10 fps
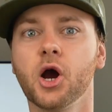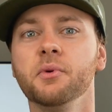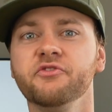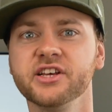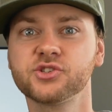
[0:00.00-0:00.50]

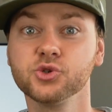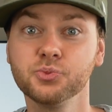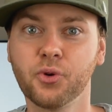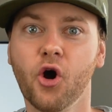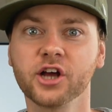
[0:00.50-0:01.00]
Kommen wir zu
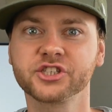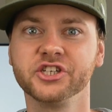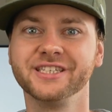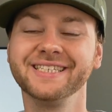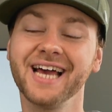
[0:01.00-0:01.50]

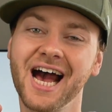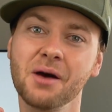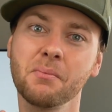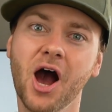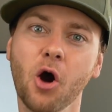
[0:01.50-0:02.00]
Porsche. Die
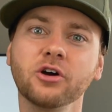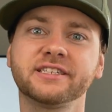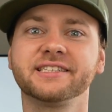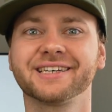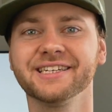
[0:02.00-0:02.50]
haben auch
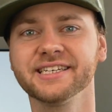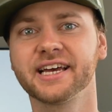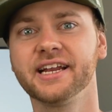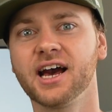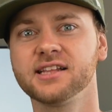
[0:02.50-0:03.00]
die dritte
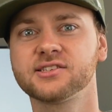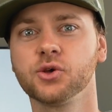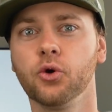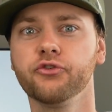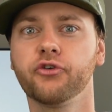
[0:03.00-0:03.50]

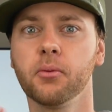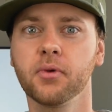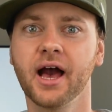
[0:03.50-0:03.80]
Generation vom